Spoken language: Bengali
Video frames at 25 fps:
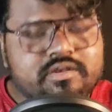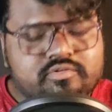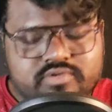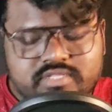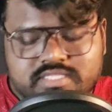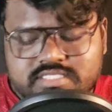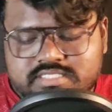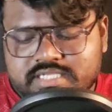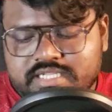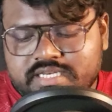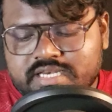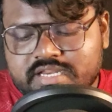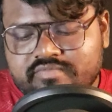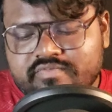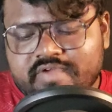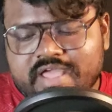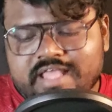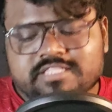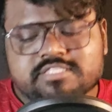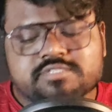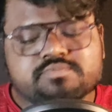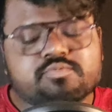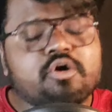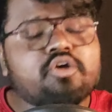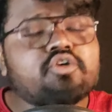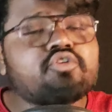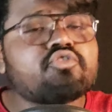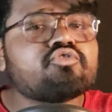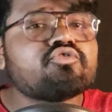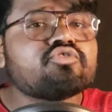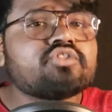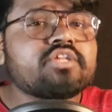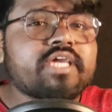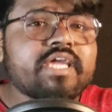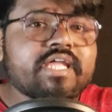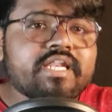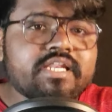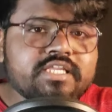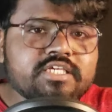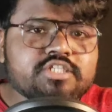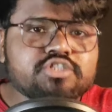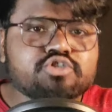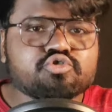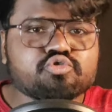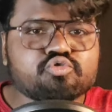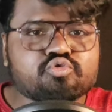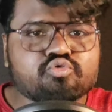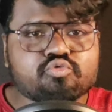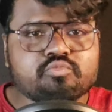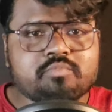এডুইন সিডনি ভ্যান্সপল অন্যদিকে
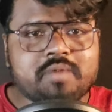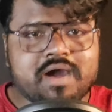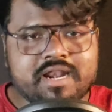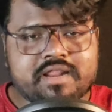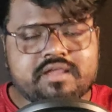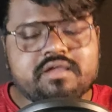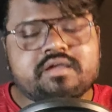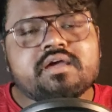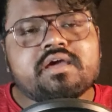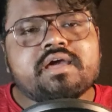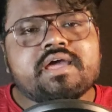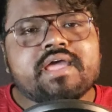নিশু কুমার